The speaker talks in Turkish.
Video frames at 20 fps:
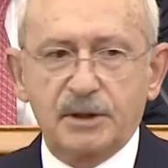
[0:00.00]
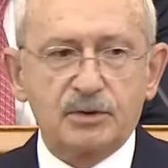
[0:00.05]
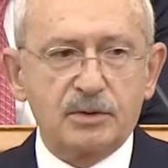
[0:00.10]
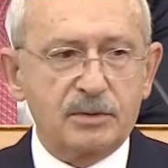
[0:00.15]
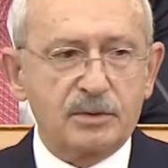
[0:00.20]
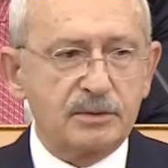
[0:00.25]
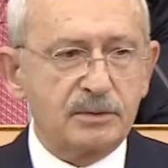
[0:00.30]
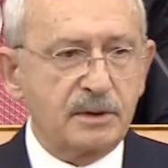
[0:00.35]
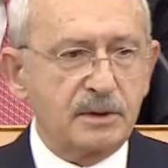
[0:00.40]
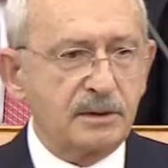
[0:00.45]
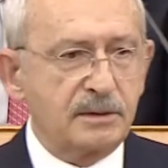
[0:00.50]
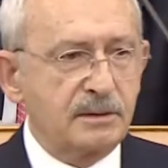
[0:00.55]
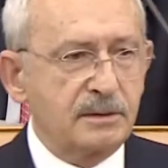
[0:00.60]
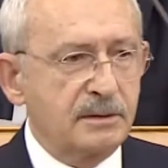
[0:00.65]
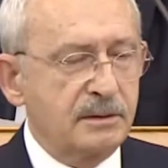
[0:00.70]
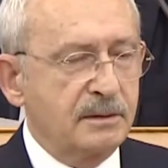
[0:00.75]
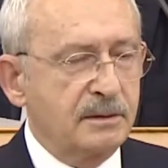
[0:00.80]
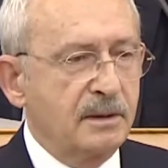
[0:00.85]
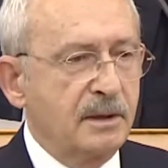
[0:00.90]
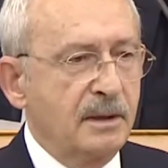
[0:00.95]
zorundayız.
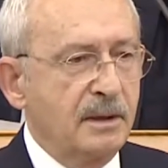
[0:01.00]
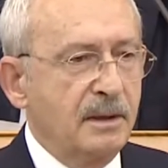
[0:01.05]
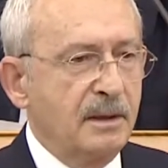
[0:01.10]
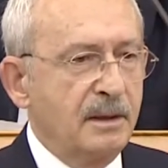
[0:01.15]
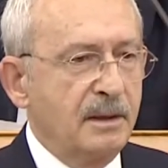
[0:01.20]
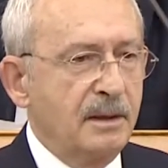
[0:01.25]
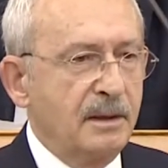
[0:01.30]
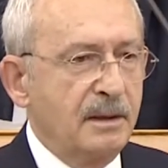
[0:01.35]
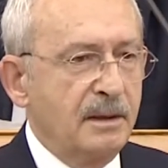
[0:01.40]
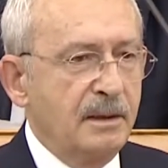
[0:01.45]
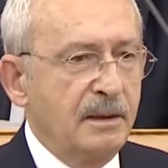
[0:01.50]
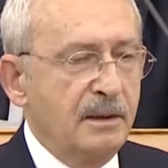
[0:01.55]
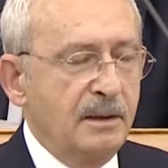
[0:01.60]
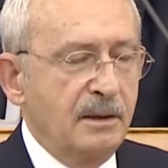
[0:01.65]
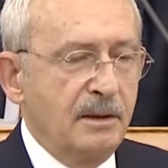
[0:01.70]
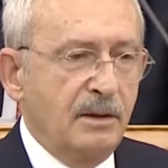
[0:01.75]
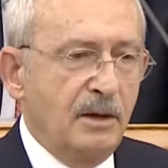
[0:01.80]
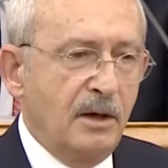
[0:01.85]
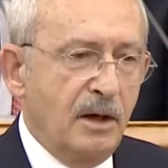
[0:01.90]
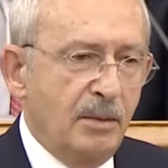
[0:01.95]

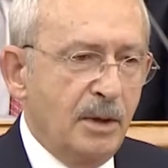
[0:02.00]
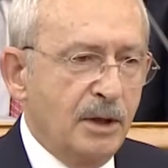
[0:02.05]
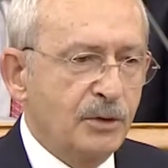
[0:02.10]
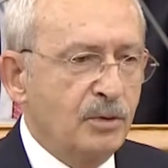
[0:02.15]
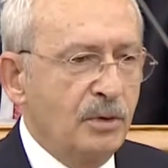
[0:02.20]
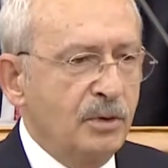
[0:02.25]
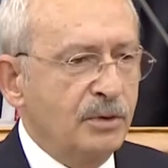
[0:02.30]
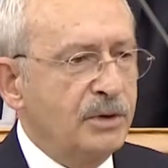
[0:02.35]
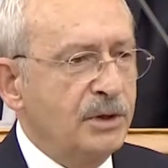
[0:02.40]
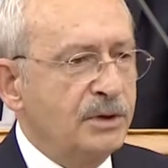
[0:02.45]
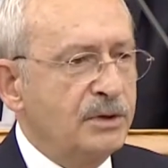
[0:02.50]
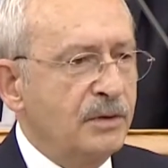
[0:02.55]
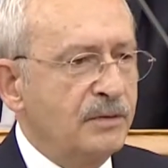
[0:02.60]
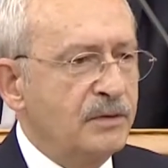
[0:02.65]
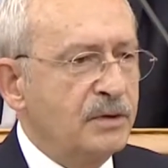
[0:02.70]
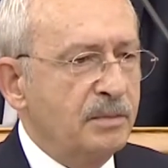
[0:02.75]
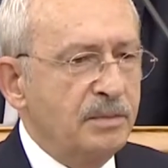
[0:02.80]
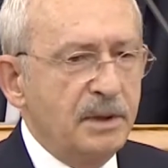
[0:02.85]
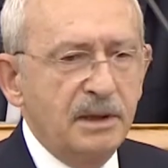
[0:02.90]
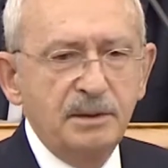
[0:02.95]
Ama diyor ki
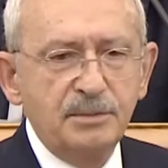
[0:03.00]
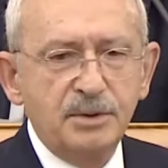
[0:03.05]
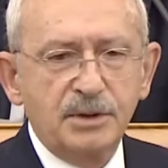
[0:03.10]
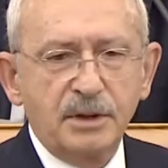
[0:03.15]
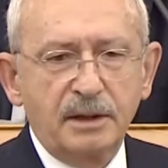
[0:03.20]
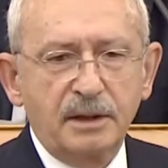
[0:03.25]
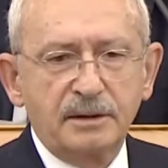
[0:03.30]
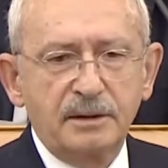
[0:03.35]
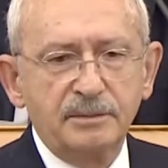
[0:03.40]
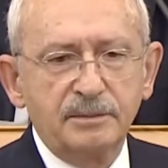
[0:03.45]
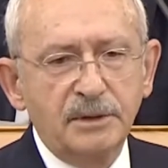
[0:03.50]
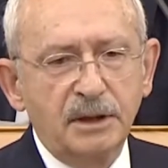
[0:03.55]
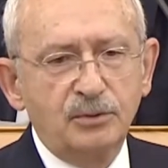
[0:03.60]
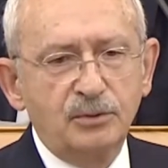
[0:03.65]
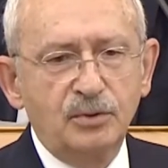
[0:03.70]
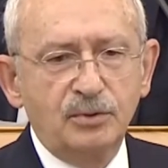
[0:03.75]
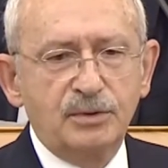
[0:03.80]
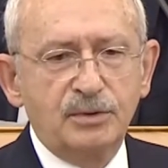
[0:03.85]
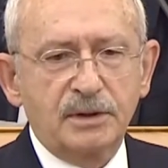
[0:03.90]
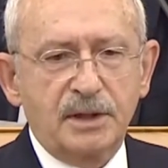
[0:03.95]
çiftçi benim sattığımda
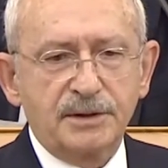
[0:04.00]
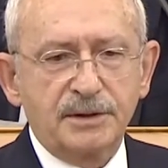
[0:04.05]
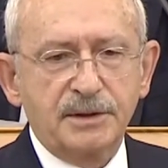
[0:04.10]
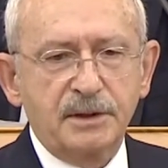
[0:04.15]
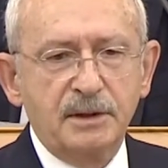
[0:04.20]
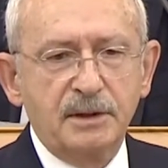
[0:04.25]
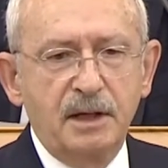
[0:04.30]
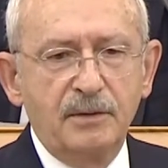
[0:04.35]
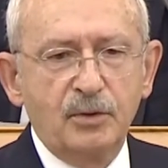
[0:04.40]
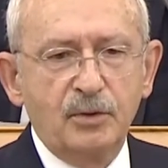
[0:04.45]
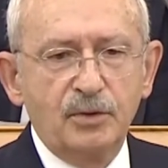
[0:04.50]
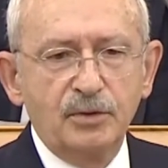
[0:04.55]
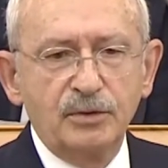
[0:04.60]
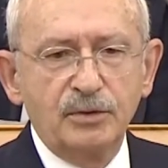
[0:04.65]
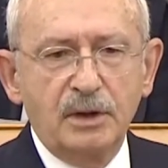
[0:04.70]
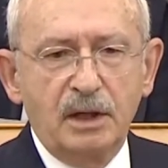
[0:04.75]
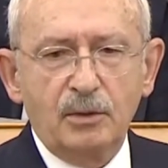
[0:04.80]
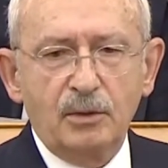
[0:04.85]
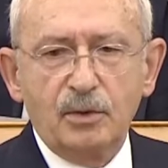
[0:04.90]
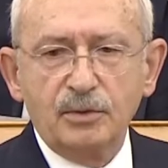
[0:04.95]
Türk lirasıyla
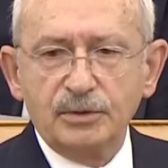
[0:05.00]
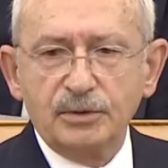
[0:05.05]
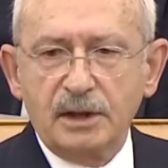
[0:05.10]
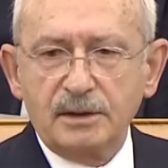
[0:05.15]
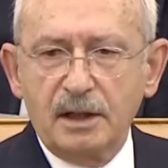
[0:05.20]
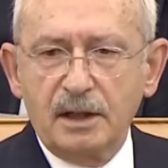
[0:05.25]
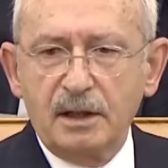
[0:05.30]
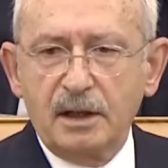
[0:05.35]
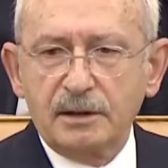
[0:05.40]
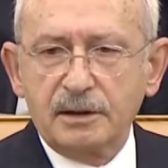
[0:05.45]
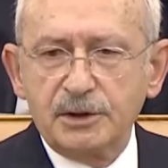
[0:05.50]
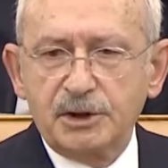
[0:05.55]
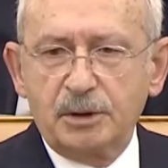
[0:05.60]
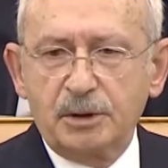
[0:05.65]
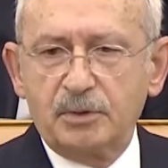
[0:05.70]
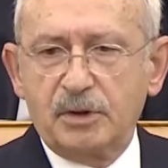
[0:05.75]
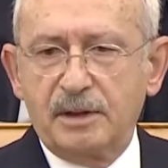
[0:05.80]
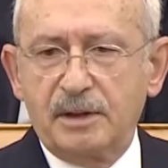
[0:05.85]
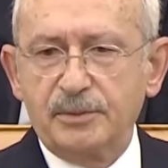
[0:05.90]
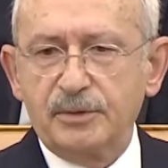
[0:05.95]
onda, onda da alıcı
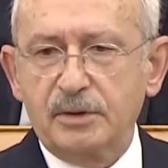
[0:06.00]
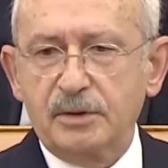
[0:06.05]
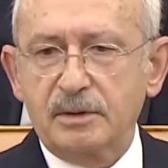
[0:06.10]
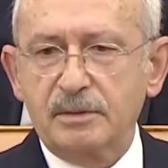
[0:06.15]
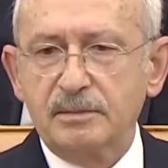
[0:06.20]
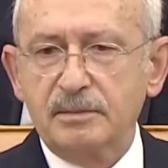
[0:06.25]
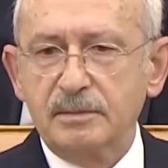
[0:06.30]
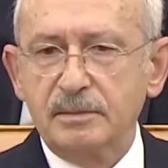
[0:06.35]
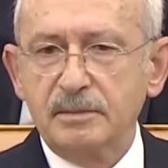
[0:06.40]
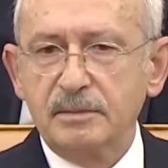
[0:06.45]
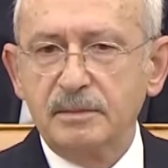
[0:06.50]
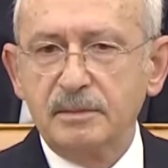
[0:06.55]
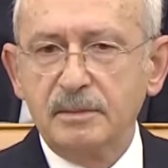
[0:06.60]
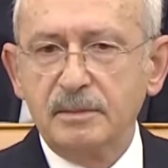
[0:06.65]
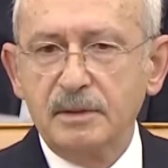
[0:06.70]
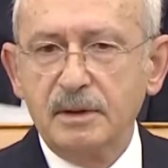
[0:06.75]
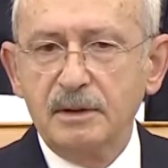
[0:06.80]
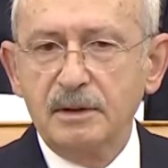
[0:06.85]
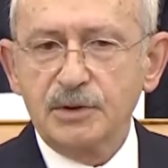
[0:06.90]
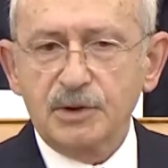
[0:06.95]
bulamıyorum.
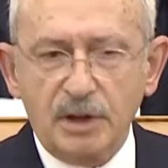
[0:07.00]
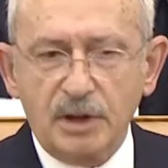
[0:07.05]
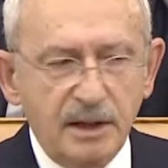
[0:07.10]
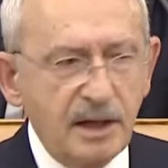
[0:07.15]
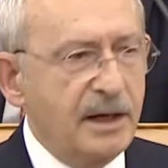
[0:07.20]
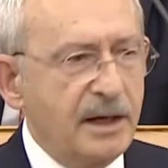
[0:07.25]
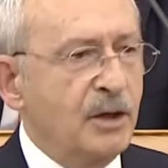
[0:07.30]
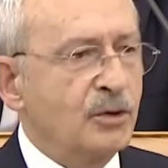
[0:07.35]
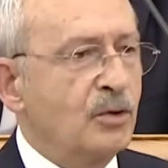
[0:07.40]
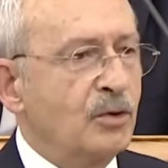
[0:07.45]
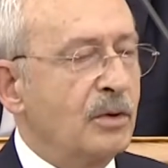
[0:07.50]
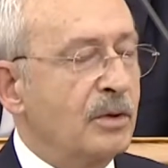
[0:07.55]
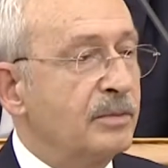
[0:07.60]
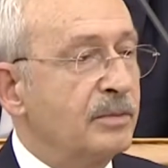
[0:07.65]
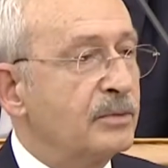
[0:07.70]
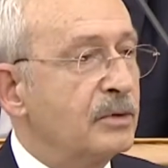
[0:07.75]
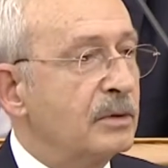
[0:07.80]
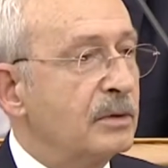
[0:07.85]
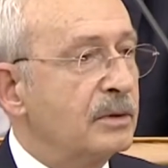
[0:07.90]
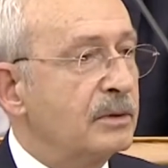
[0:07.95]
Zarar
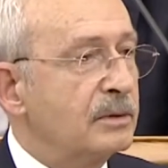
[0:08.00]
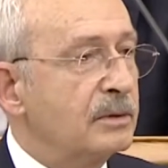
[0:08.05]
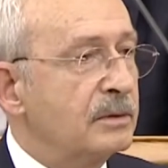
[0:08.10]
ediyorum diyor.